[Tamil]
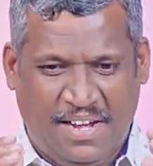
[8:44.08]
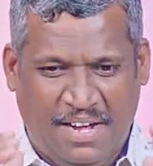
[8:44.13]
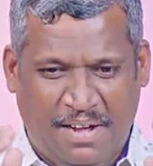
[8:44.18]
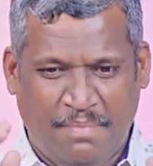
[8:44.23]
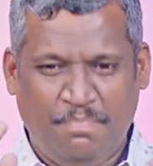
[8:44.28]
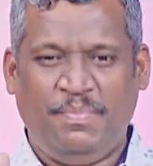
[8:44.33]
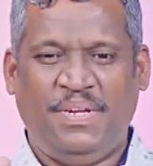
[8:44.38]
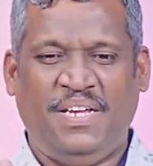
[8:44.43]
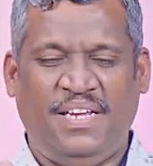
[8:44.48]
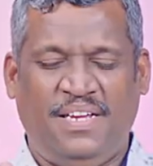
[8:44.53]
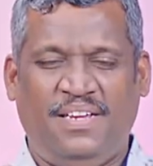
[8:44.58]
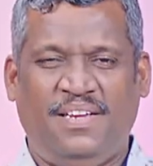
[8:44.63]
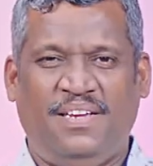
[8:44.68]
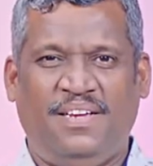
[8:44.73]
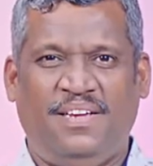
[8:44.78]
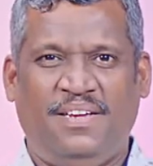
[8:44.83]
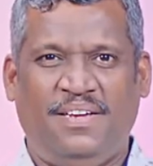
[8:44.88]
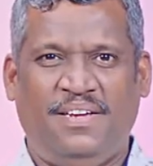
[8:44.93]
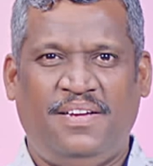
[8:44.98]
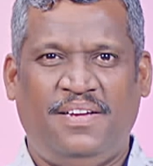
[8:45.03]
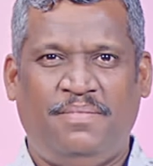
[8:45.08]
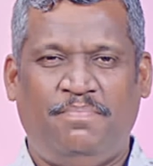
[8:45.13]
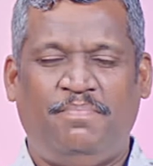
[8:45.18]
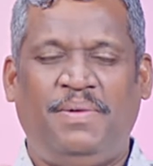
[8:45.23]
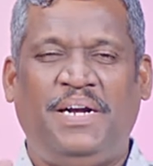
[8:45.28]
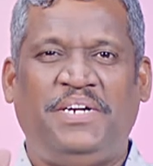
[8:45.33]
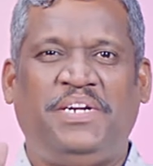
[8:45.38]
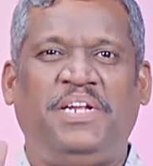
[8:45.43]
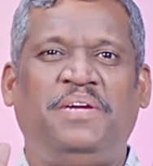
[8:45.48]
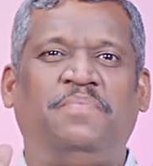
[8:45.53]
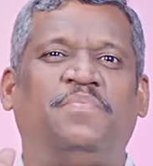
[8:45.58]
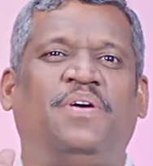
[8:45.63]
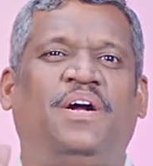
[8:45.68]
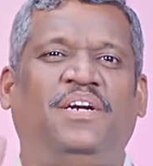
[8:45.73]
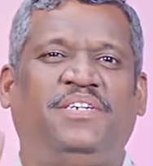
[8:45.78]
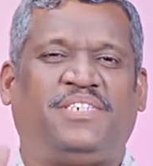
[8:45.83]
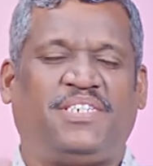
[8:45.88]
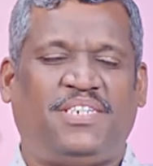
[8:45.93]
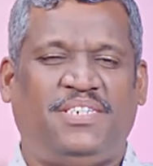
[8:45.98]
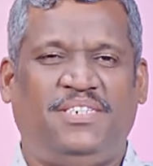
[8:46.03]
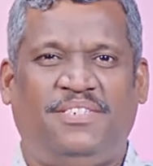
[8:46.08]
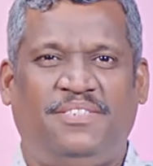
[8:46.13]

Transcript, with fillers: அம்மி மல்டி மால்ட்